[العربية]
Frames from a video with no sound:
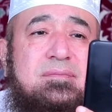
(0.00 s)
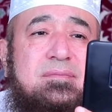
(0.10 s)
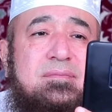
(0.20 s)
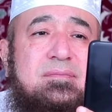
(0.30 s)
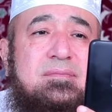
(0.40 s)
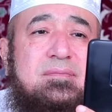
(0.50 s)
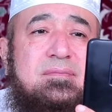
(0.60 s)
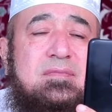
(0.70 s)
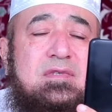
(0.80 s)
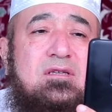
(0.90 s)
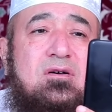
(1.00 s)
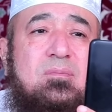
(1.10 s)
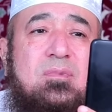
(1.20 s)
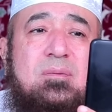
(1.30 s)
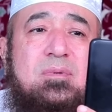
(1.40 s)
وموتوا عمي
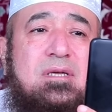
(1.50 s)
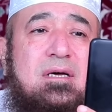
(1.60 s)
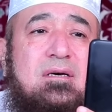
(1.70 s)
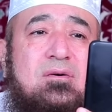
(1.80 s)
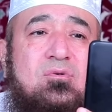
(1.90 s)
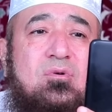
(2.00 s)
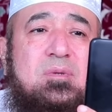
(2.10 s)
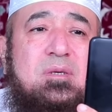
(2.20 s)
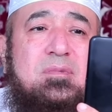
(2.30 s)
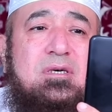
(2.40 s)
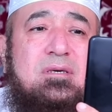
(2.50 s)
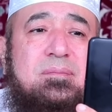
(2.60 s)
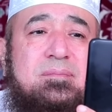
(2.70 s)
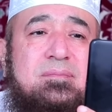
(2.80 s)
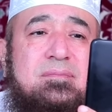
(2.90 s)
وولادي وامي واختي